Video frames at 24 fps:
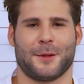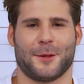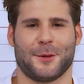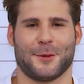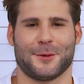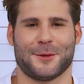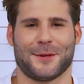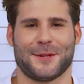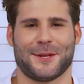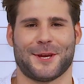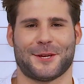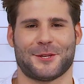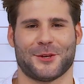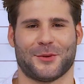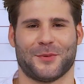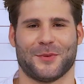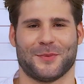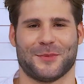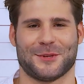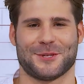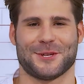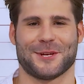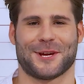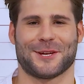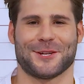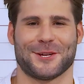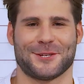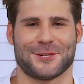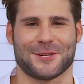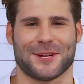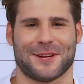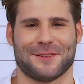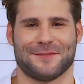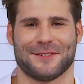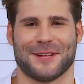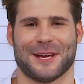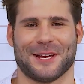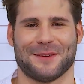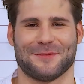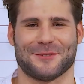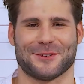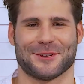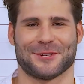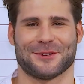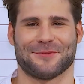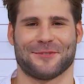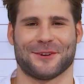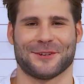No, nie chciałbym być niegrzeczny, ale wydaje mi
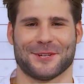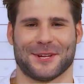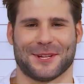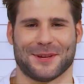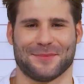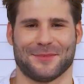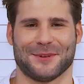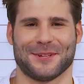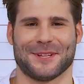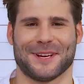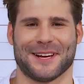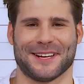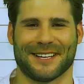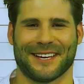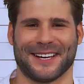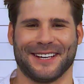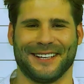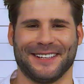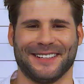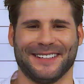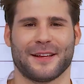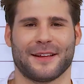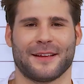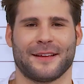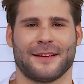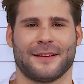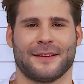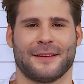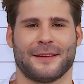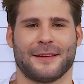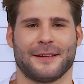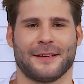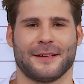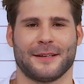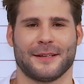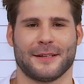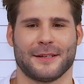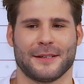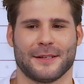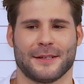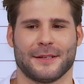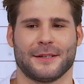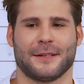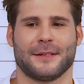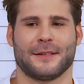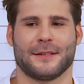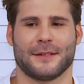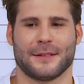się, że właśnie te pytania. O czym szumią
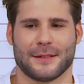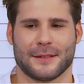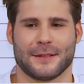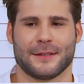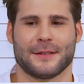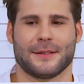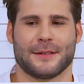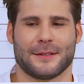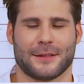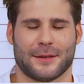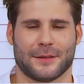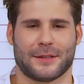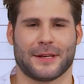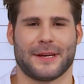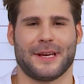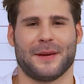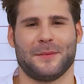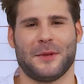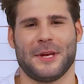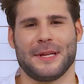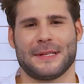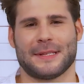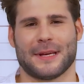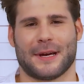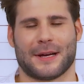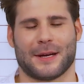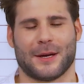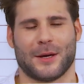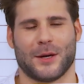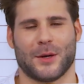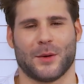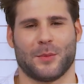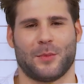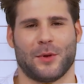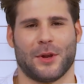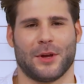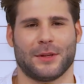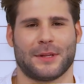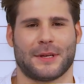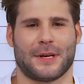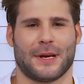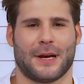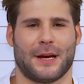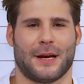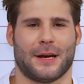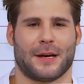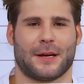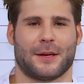wierzby? O tajemnicach, o
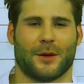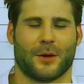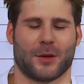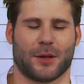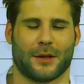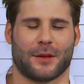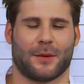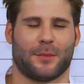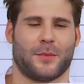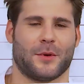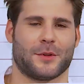plotkach, o